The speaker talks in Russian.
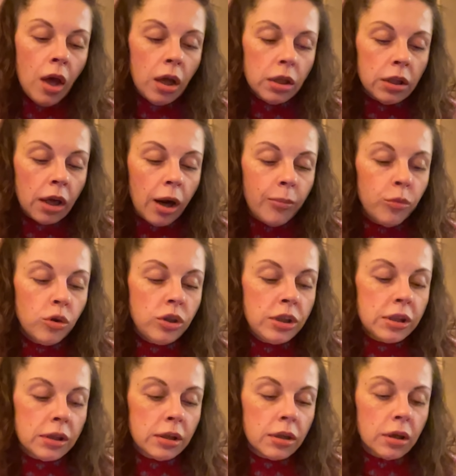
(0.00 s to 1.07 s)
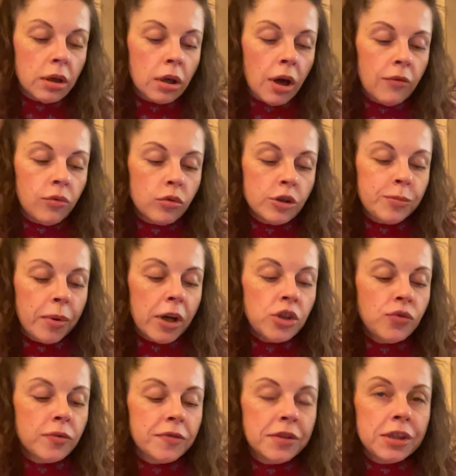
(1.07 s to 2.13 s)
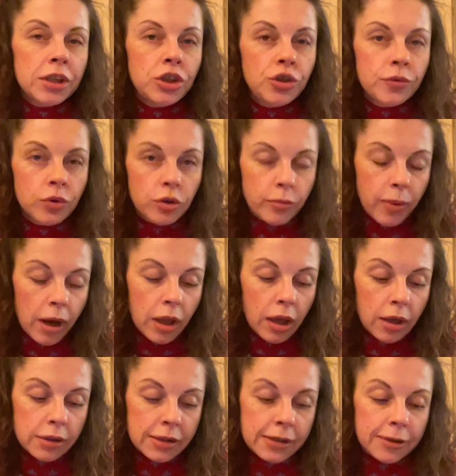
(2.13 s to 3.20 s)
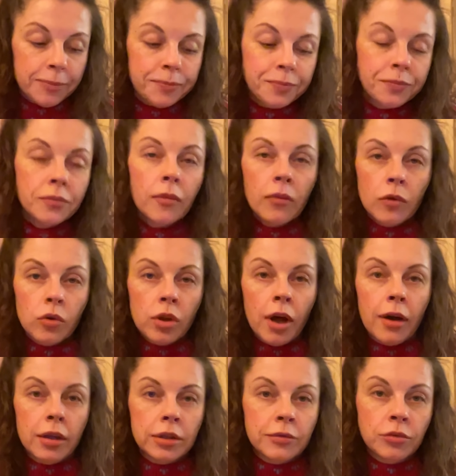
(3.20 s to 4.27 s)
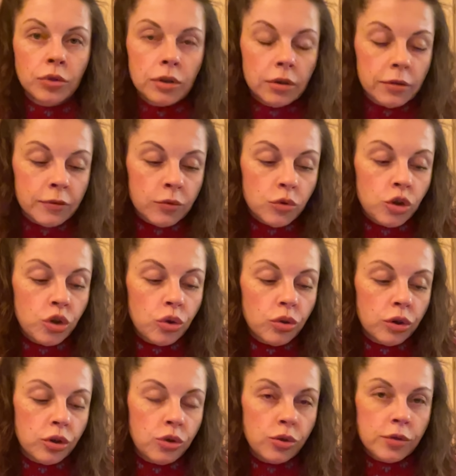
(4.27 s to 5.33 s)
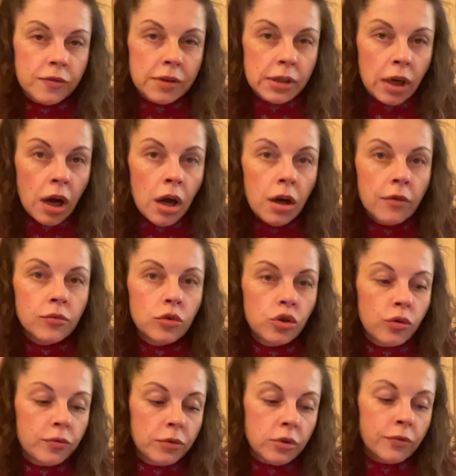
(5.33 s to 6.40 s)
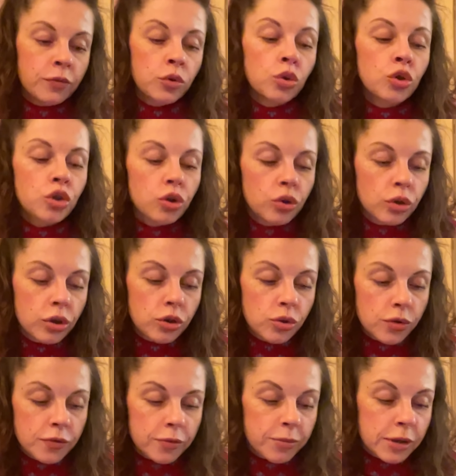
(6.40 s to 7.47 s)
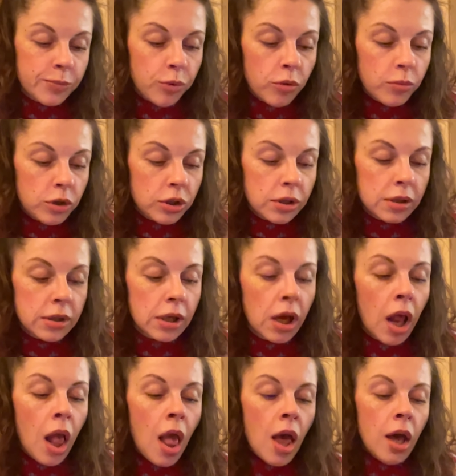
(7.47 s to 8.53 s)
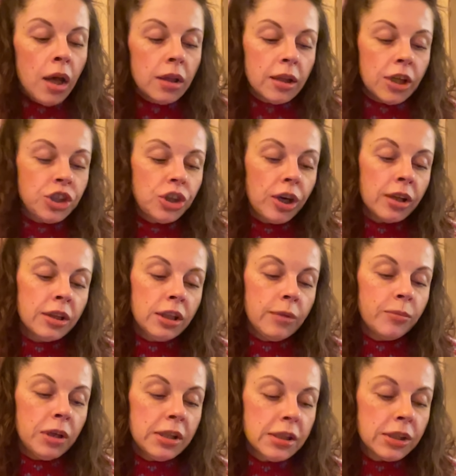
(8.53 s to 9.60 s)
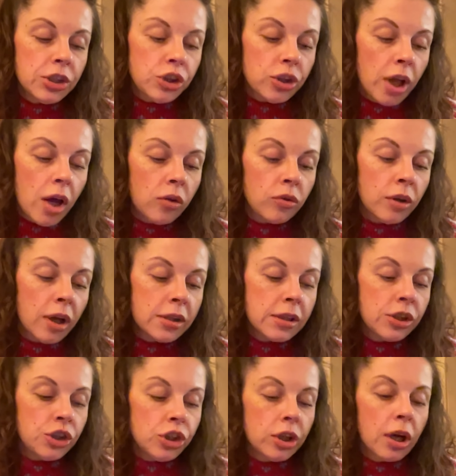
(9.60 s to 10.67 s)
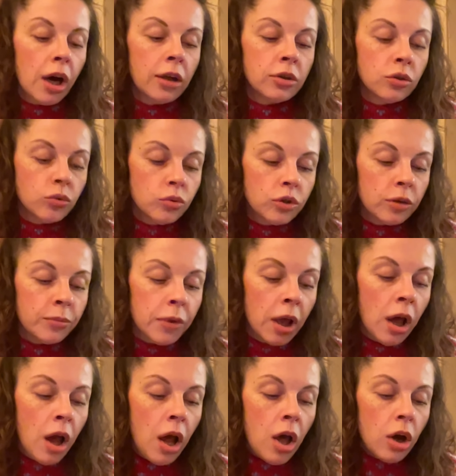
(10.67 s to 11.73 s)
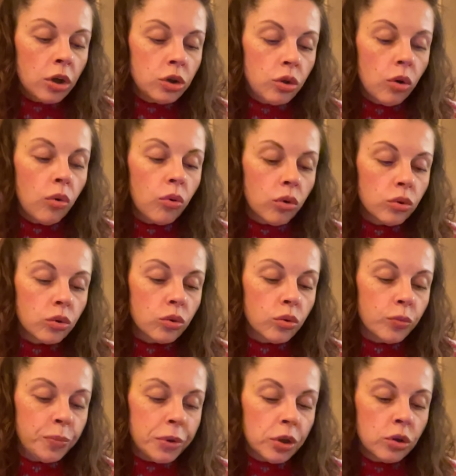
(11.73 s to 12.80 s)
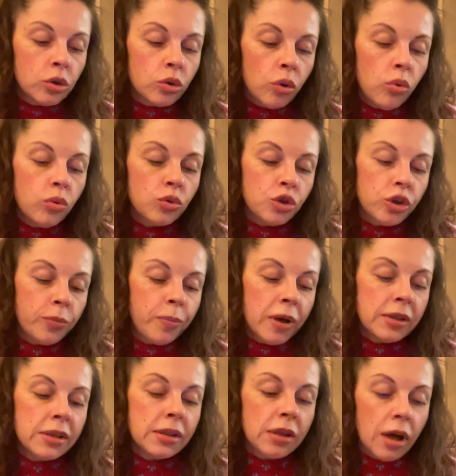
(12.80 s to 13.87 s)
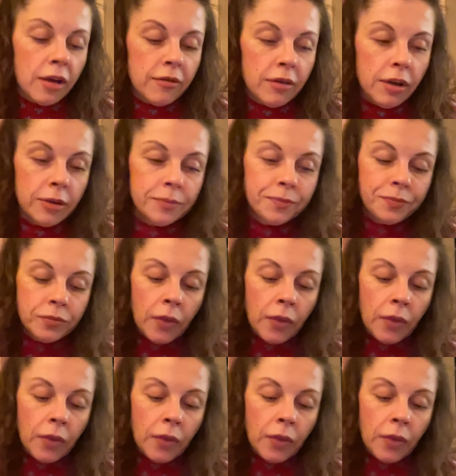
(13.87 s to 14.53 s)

На работе, э, кого он спрашивает, все чего-то боятся. Ну да, это вот внушенное чувство страха, внушенное чувство беспомощности. Наши родные и близкие считают нас чеканутыми. Кто кот купил, кто уже поставили.